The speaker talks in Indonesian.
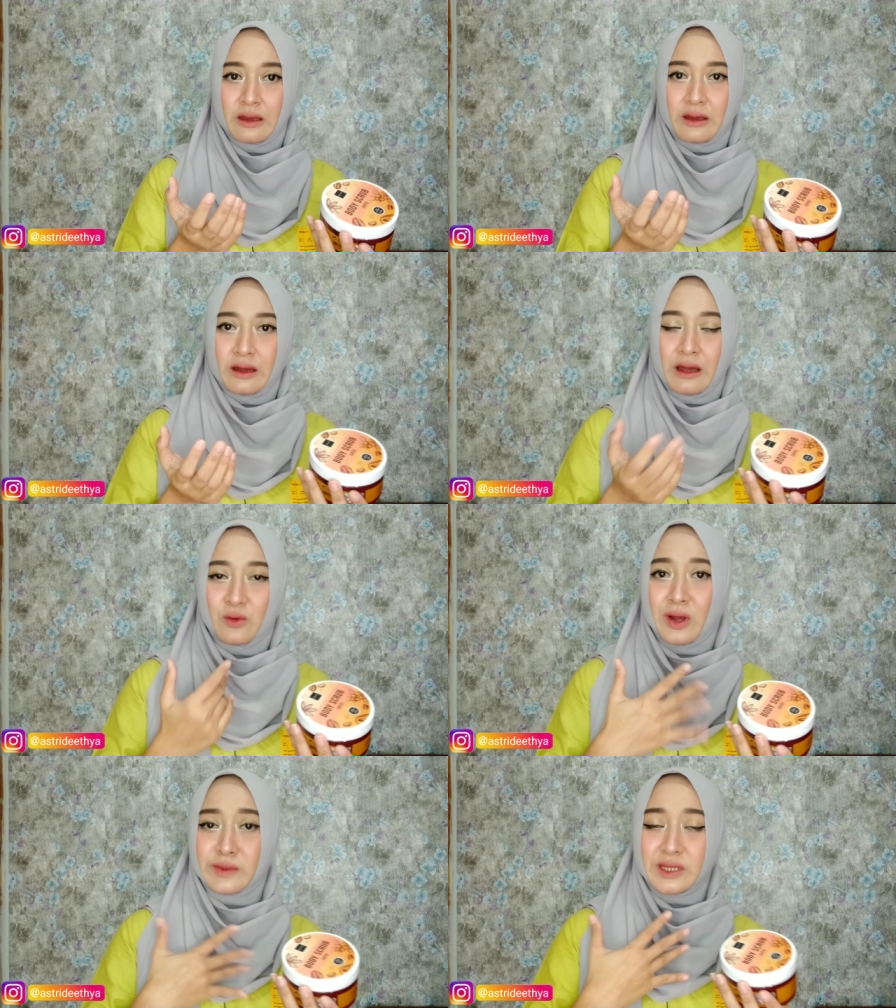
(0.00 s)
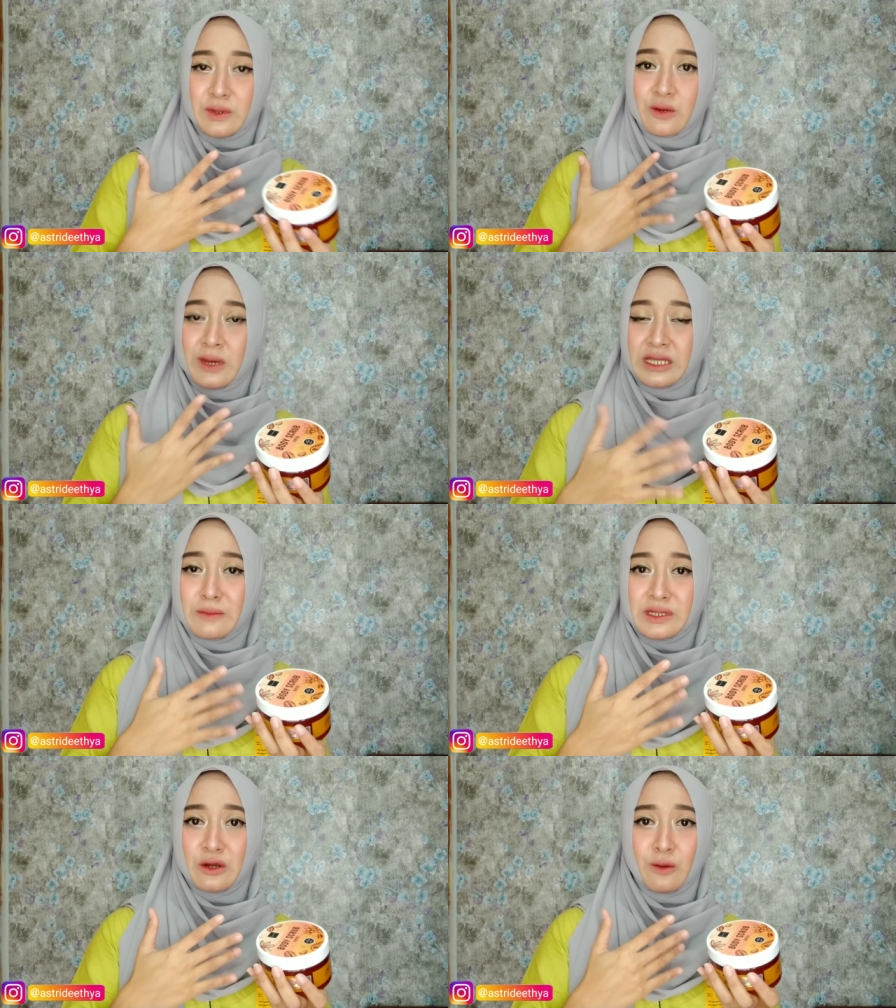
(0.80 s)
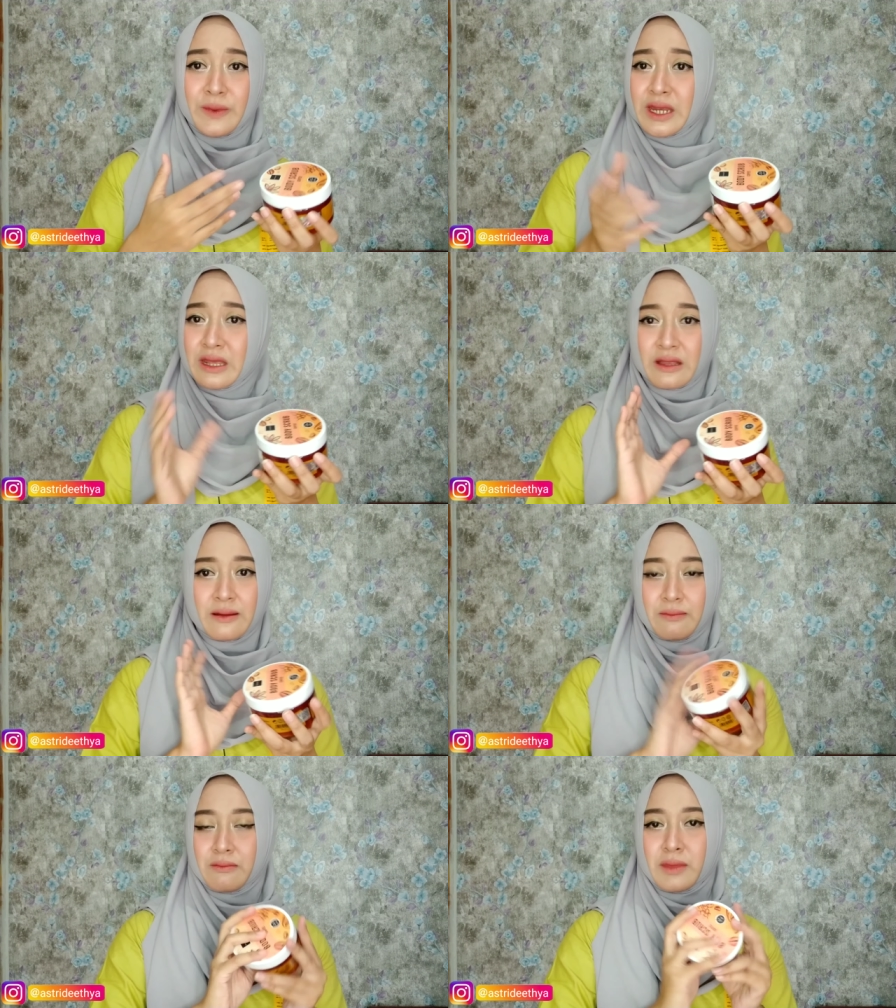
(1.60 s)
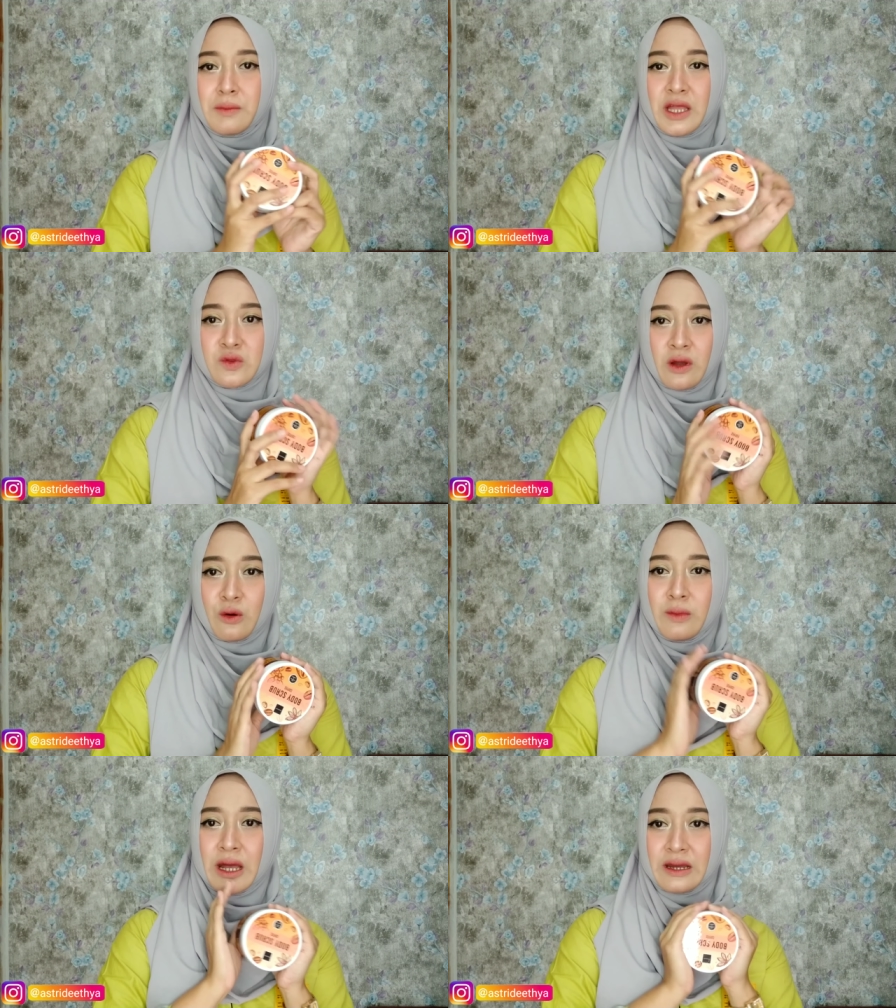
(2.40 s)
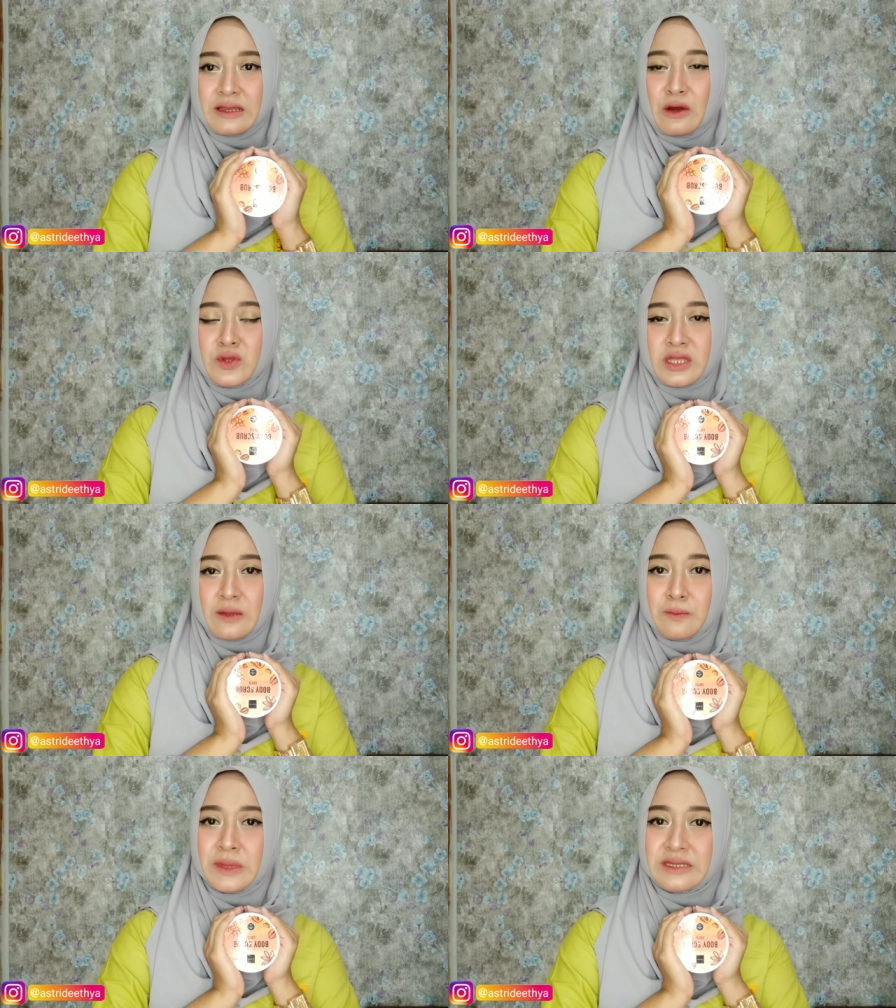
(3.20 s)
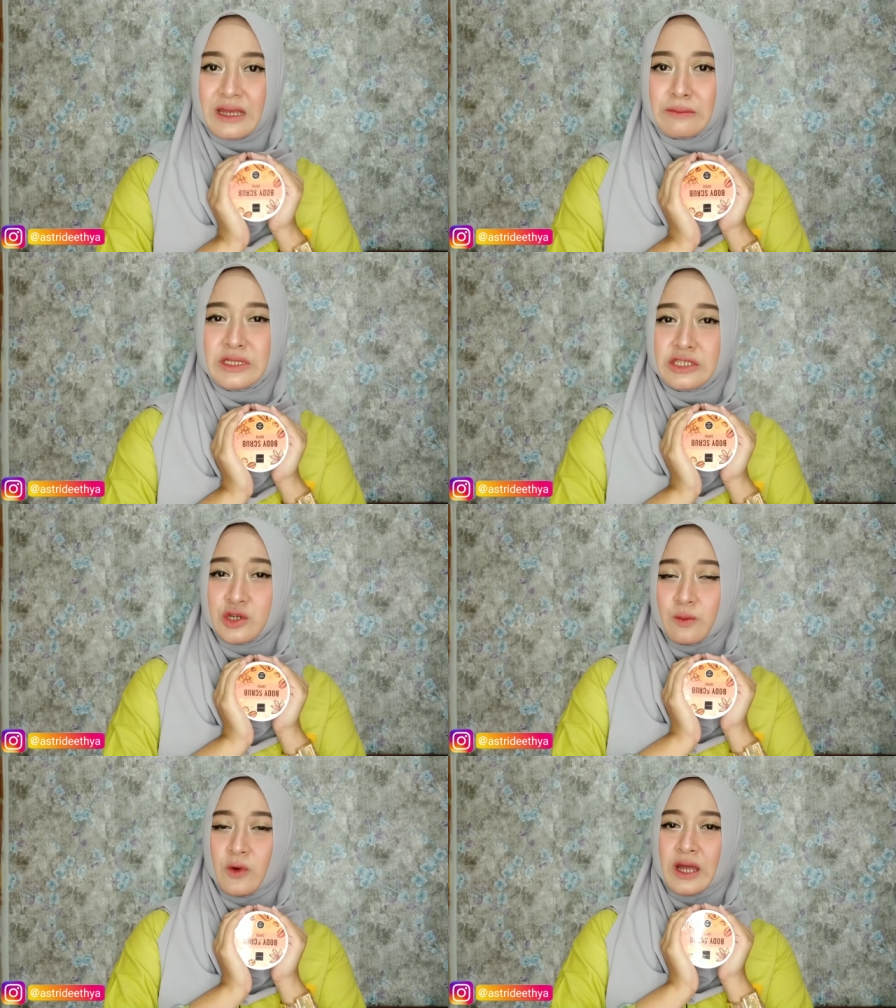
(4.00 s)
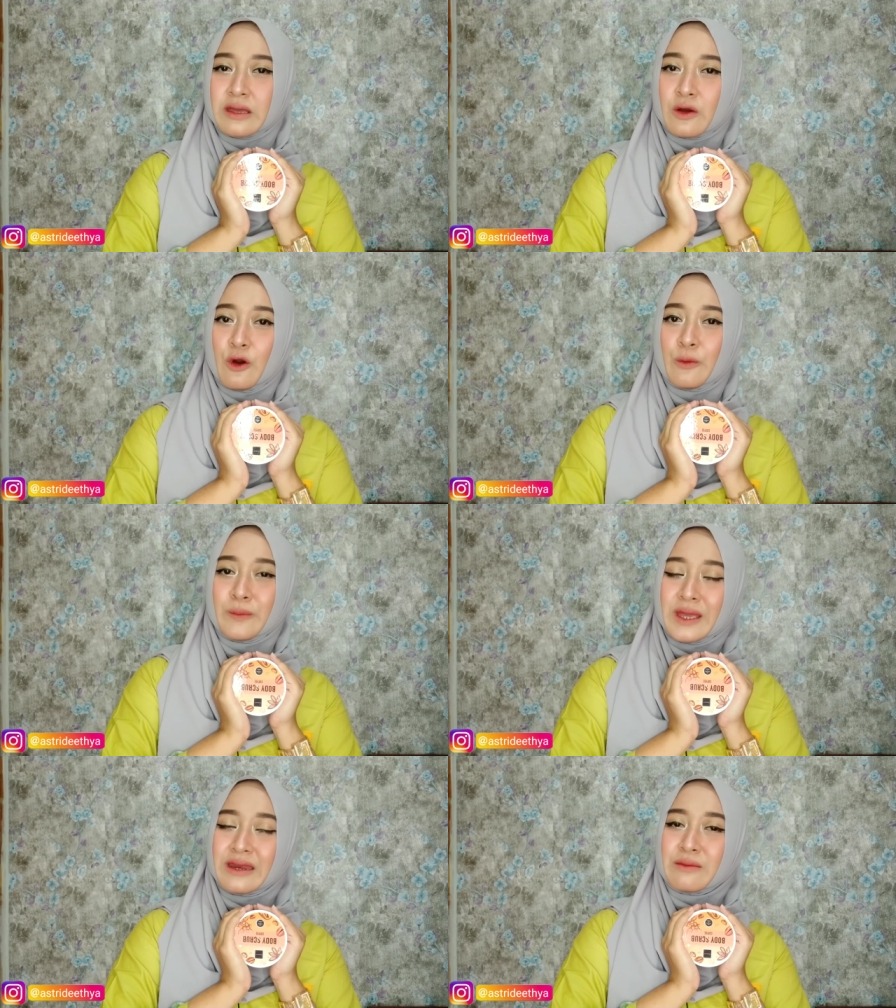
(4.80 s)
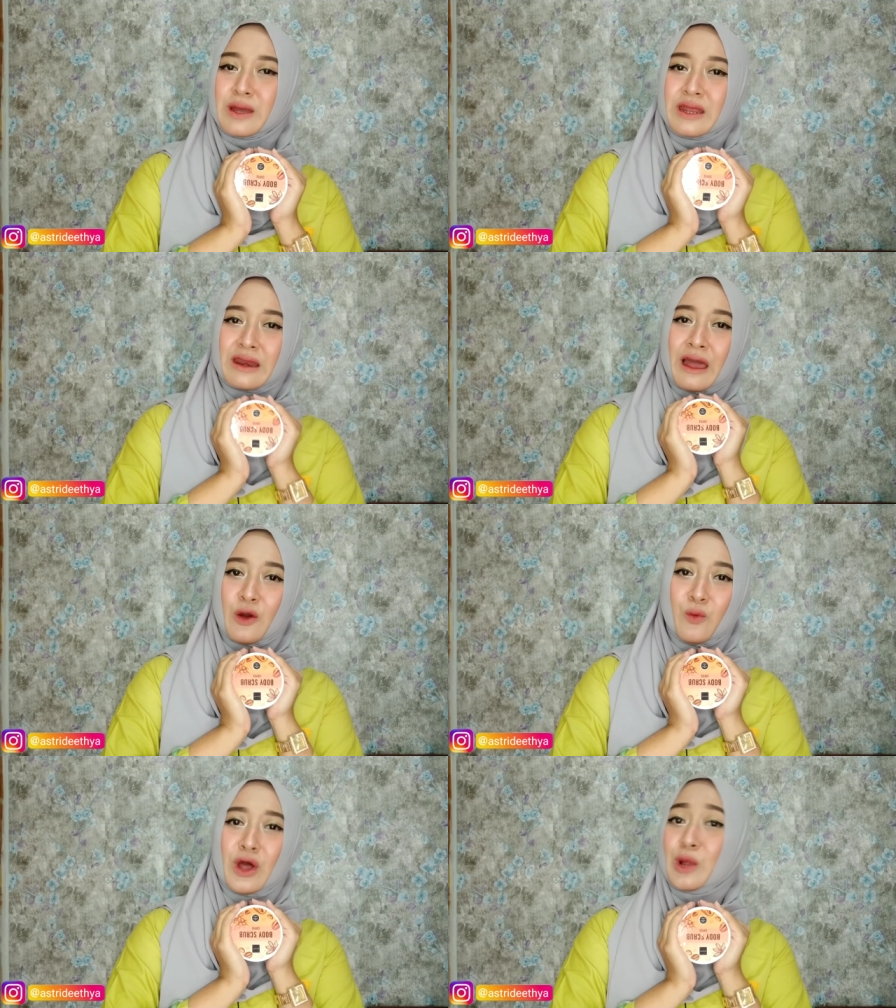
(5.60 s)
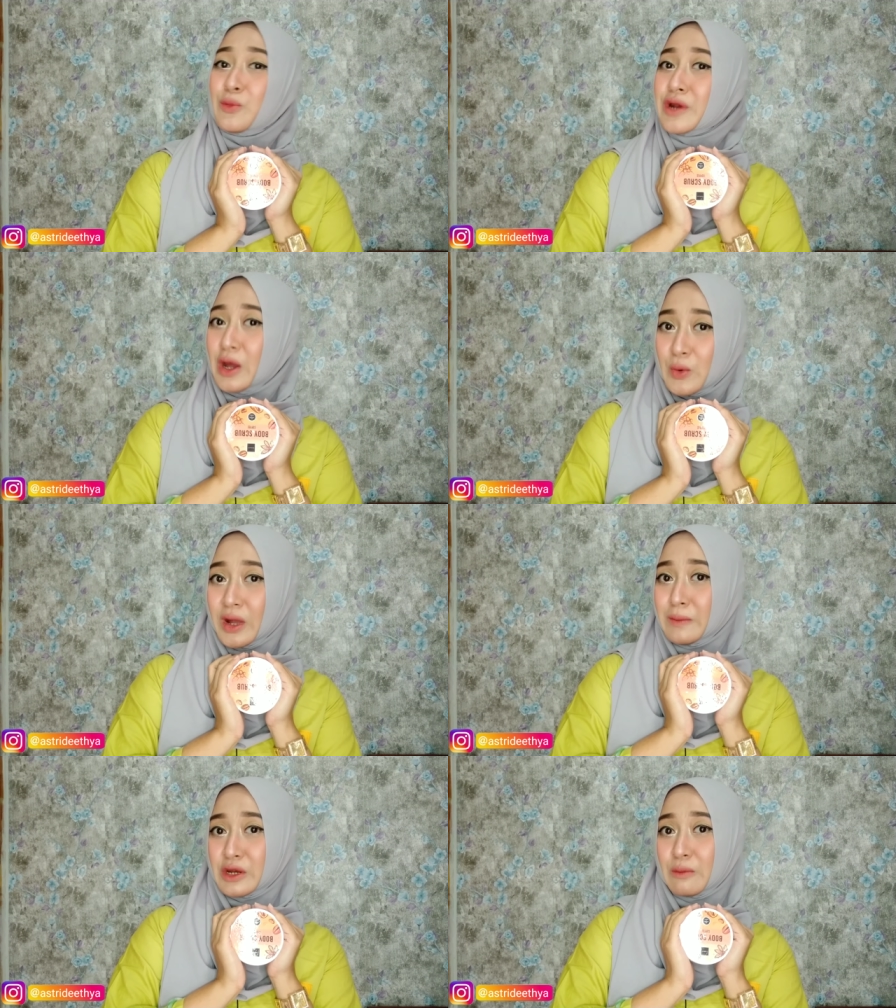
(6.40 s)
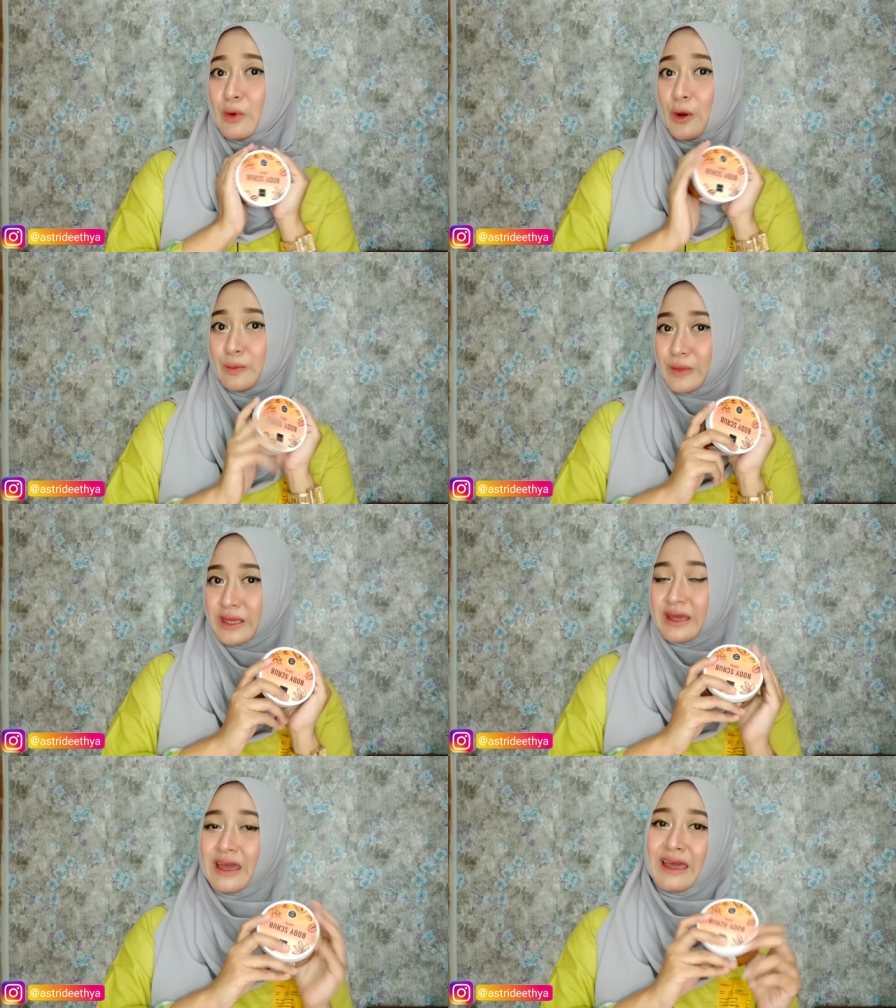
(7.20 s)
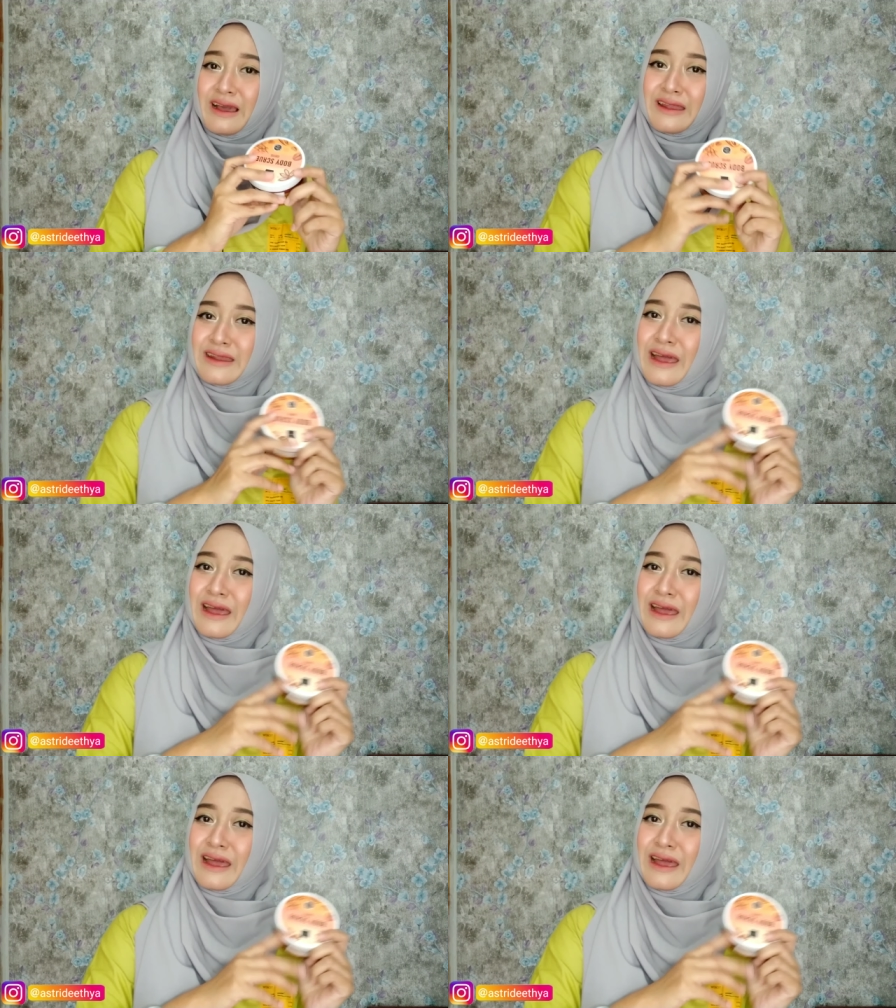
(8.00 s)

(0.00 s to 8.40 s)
aku nggak bisa minum banyak-banyak kopi ini membantu aku banget aku tetap bisa mencium wangi kopi di badan aku walaupun aku nggak minum kopi karena